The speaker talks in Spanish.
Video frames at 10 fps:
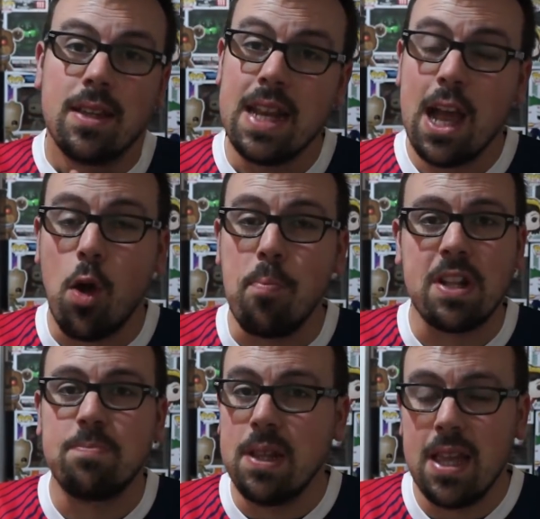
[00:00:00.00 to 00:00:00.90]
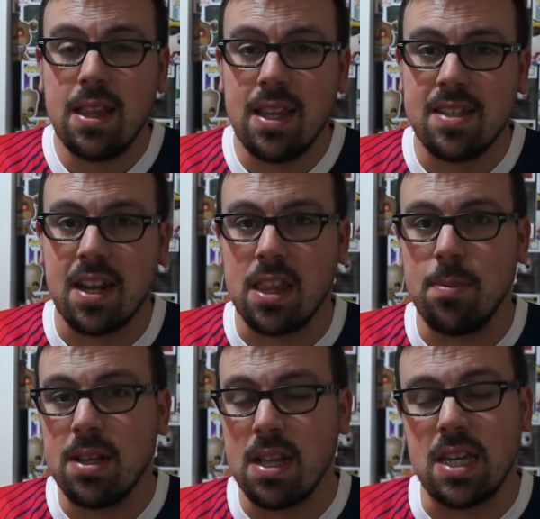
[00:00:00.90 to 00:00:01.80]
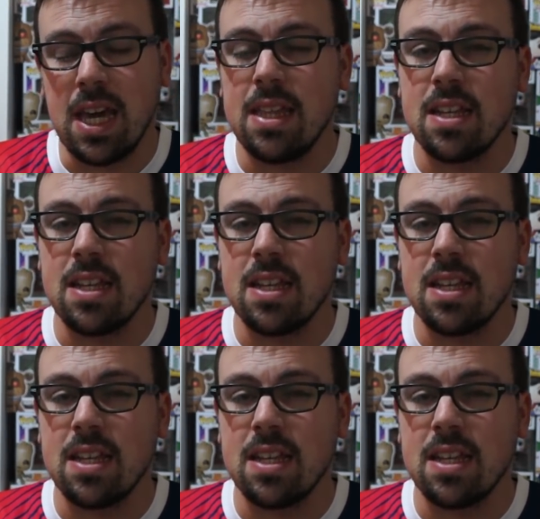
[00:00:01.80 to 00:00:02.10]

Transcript: Tenía compras pendientes de recibir en DHgate,